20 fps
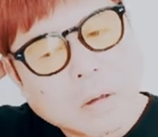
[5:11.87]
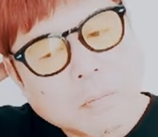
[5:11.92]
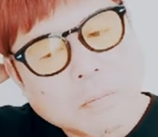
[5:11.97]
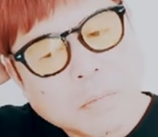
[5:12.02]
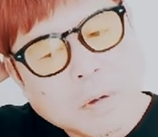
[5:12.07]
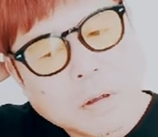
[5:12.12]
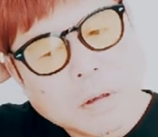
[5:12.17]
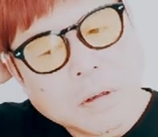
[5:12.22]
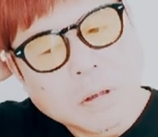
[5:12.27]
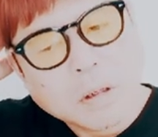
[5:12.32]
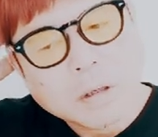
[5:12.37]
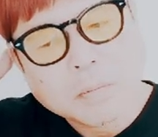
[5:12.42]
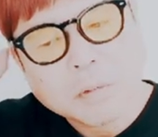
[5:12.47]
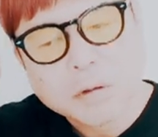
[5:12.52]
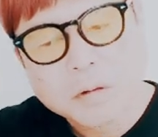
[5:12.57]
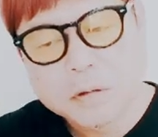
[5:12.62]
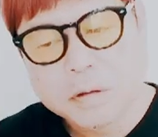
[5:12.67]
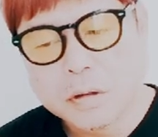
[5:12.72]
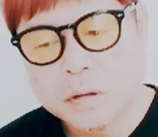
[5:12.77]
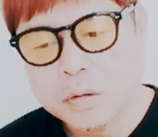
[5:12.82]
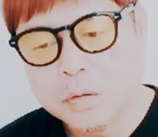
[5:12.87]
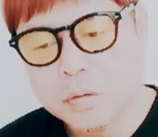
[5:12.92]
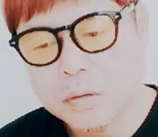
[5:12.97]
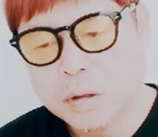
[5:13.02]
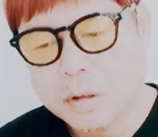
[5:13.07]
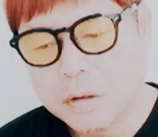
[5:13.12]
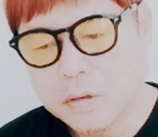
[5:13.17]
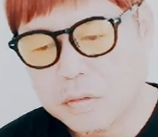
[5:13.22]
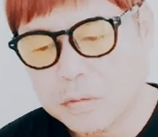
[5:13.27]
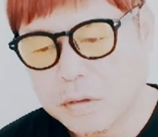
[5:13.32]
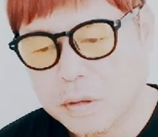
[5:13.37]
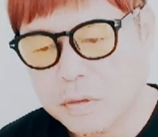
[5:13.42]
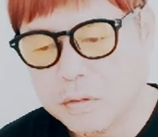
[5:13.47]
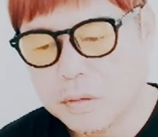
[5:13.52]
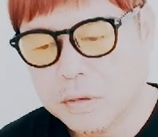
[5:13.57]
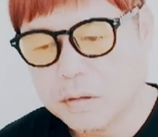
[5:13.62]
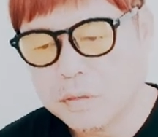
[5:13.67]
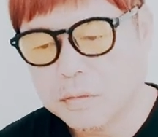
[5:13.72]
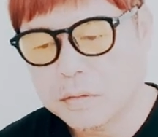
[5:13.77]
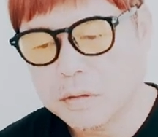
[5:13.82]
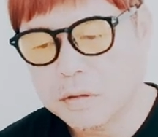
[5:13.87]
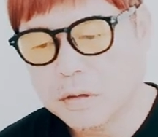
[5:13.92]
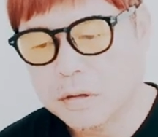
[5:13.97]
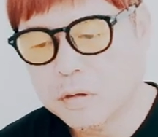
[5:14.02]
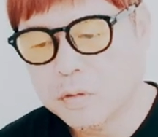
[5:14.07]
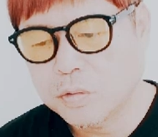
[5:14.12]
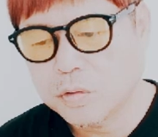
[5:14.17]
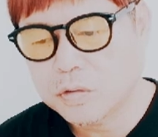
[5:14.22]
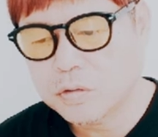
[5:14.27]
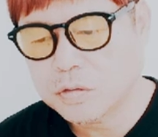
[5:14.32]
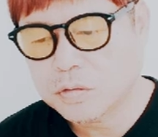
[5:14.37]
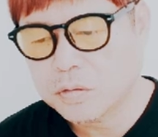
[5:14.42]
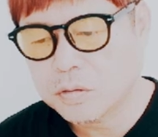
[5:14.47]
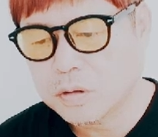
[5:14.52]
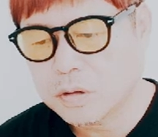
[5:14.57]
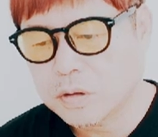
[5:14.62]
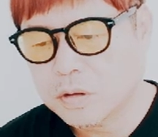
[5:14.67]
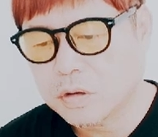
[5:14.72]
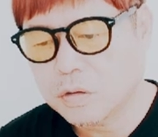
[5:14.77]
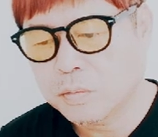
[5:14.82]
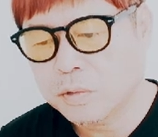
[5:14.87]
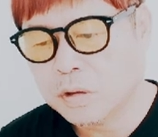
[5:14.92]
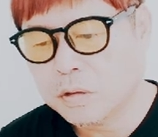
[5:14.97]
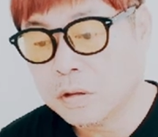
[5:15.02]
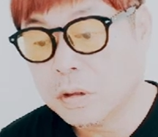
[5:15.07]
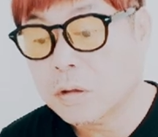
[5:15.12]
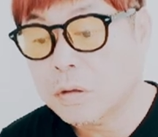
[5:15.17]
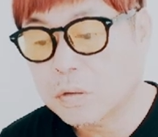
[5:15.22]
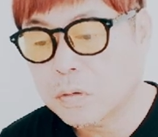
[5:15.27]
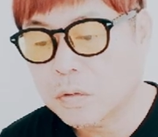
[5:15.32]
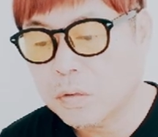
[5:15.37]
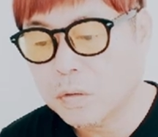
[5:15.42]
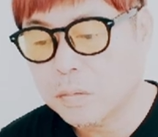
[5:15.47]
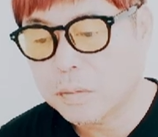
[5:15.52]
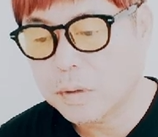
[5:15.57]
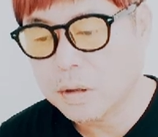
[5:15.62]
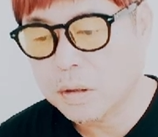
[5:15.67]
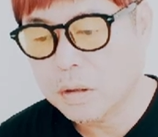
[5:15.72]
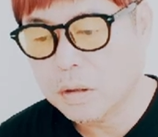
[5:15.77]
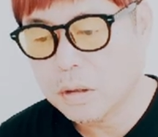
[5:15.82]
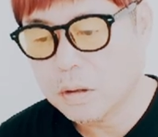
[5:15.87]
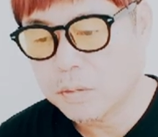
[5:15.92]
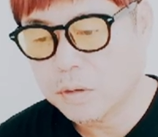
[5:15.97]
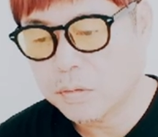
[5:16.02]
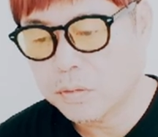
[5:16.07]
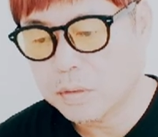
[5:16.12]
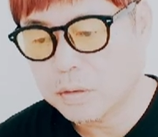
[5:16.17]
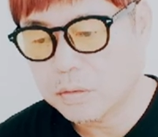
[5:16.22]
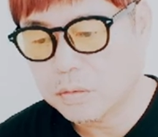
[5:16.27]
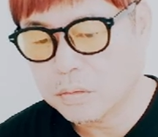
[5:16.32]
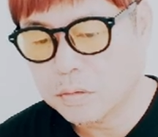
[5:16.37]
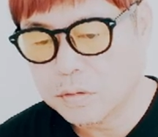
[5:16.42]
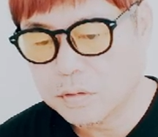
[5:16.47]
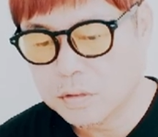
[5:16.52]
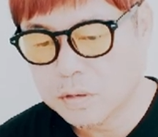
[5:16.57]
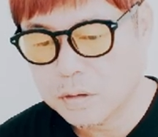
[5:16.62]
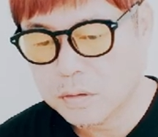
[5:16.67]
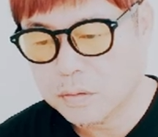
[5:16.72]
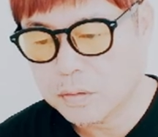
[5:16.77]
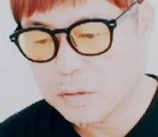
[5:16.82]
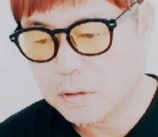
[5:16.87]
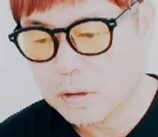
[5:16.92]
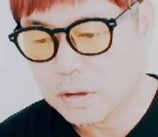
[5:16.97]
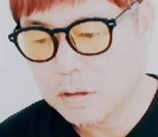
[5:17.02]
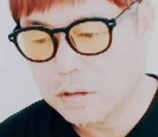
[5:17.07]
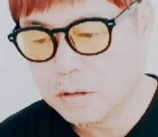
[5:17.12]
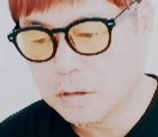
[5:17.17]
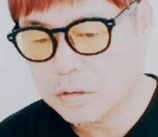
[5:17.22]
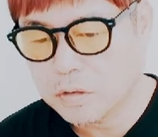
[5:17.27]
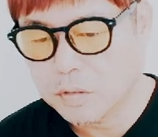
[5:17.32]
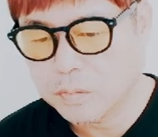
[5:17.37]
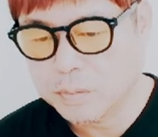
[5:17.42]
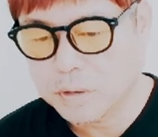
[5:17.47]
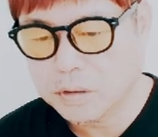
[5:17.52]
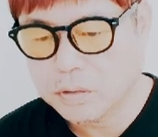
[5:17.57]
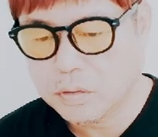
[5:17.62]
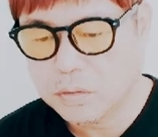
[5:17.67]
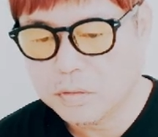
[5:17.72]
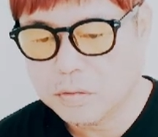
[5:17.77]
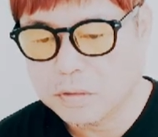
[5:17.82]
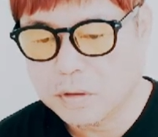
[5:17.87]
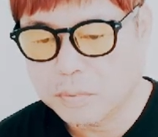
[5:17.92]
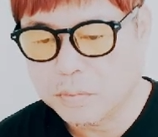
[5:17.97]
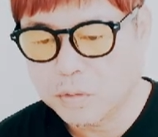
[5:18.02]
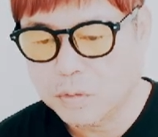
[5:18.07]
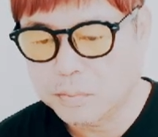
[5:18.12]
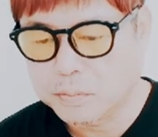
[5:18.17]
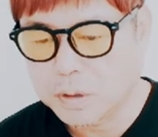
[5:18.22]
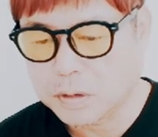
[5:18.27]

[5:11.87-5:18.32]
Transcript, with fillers: 前山さんのね、SNS に誹謗中傷の書き込みが殺到、前山ファンとしての間でのバトルが勃